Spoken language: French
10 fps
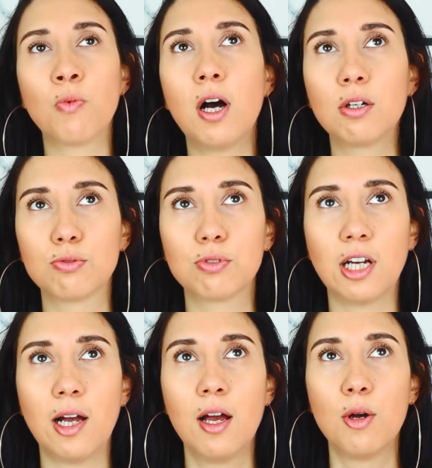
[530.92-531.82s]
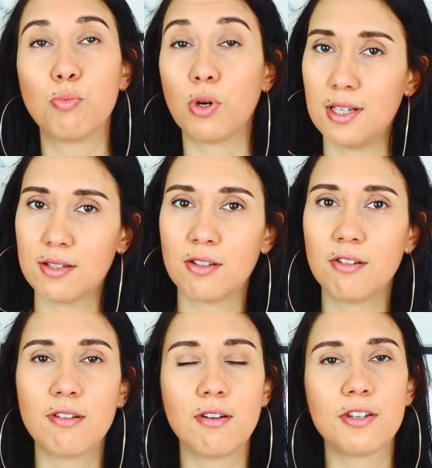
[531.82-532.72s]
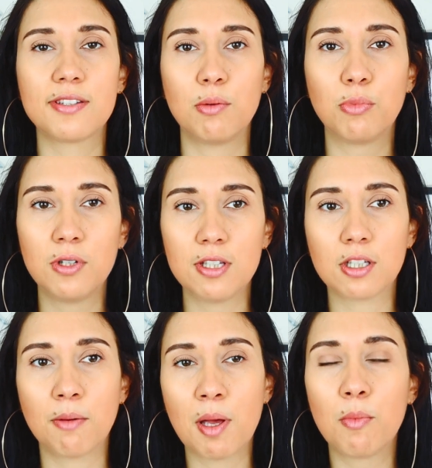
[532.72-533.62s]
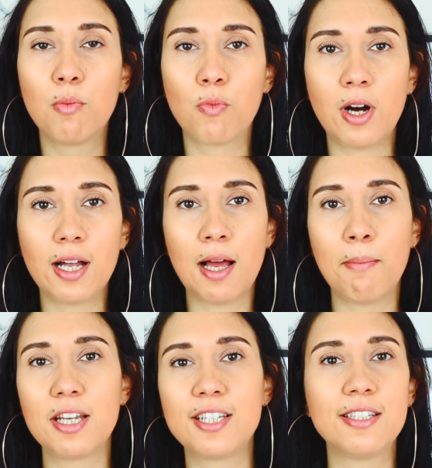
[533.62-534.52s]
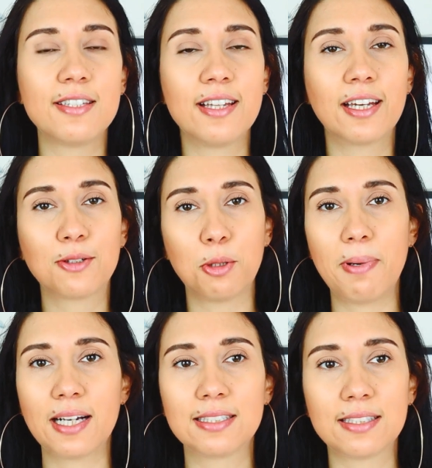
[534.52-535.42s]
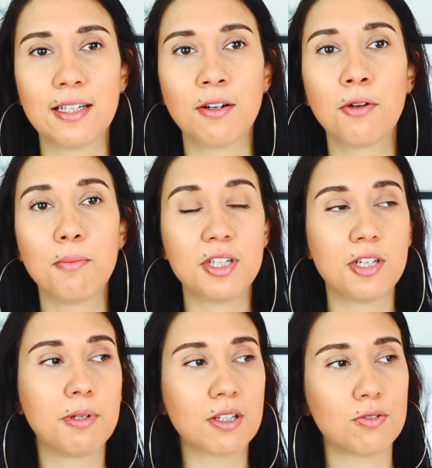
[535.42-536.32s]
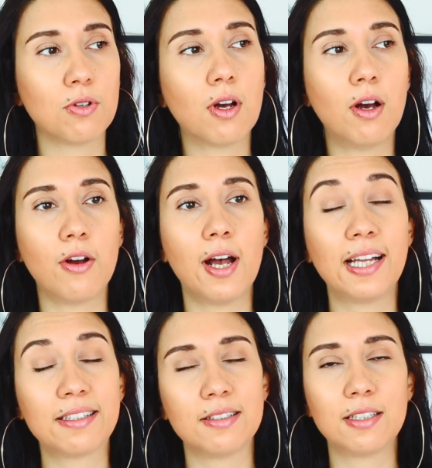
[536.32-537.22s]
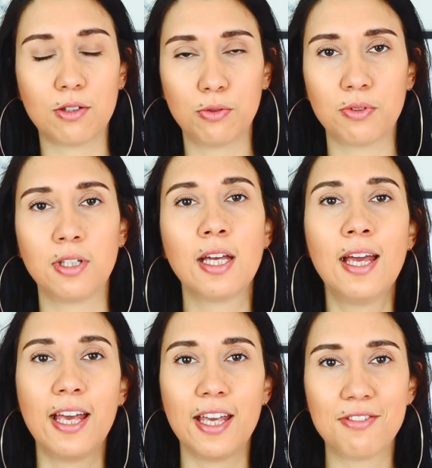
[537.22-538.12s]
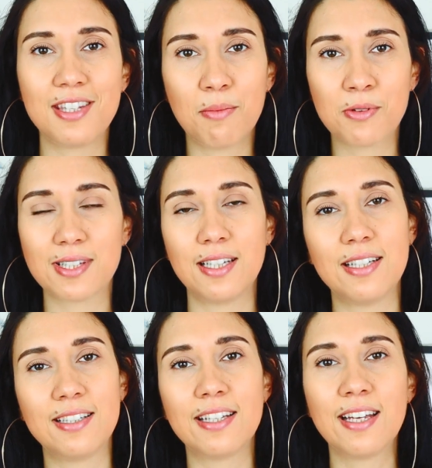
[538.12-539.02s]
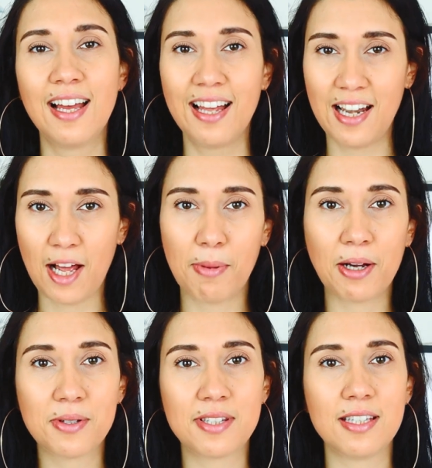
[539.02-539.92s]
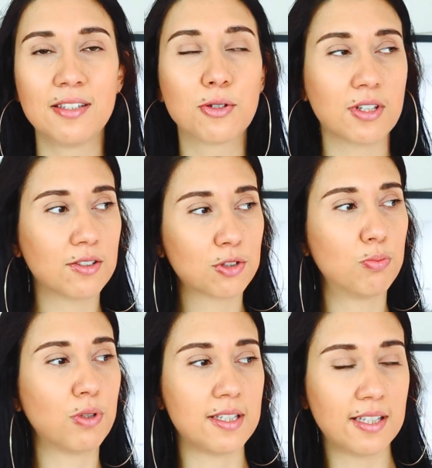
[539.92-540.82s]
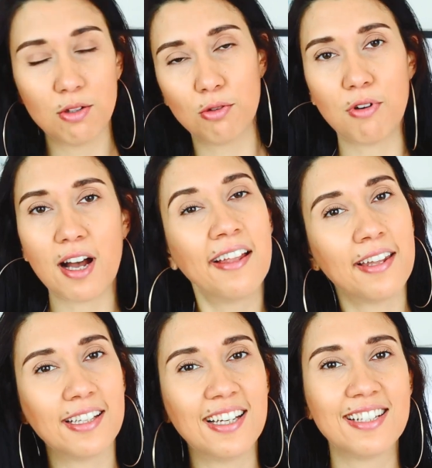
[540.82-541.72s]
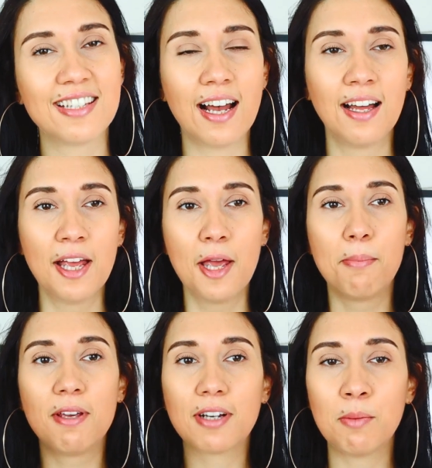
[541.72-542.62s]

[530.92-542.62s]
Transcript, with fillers: moi en tout cas pour l'instant euh, symbolise quand même moins la magie Disney que le parc Disneyland, mais j'ai bien sûr euh, hâte d'y retourner évidemment cet été là-bas aussi, ne serait-ce que pour essayer de voir Anna et Elsa. Mais